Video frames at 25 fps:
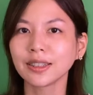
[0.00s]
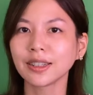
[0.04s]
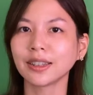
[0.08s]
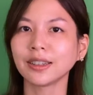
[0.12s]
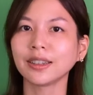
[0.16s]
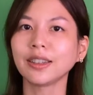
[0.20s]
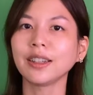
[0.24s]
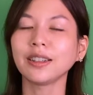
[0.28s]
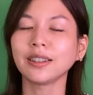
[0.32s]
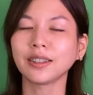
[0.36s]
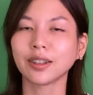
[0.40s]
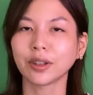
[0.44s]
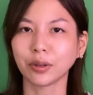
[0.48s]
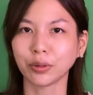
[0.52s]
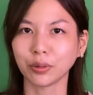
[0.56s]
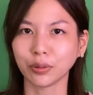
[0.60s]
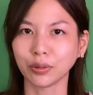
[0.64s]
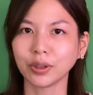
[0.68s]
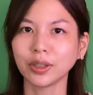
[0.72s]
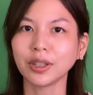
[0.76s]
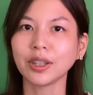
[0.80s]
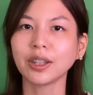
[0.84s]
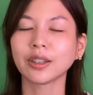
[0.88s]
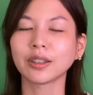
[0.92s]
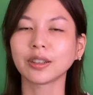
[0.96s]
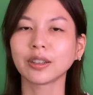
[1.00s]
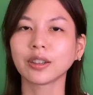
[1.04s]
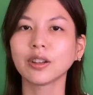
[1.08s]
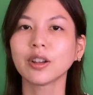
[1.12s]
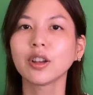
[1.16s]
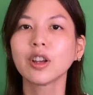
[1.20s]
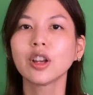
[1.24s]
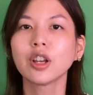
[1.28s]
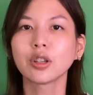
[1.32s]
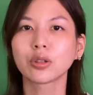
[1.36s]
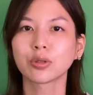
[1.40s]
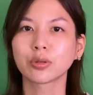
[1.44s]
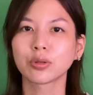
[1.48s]
限定的旅店呢，
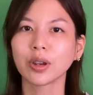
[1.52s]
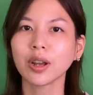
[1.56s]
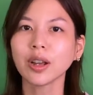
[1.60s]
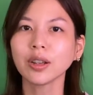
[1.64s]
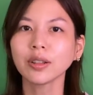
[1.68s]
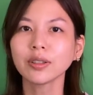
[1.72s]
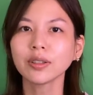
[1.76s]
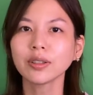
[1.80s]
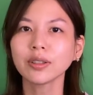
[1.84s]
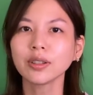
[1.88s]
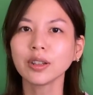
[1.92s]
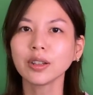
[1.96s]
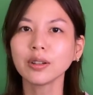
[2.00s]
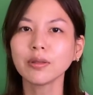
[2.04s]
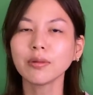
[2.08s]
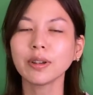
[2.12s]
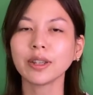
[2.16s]
主要是因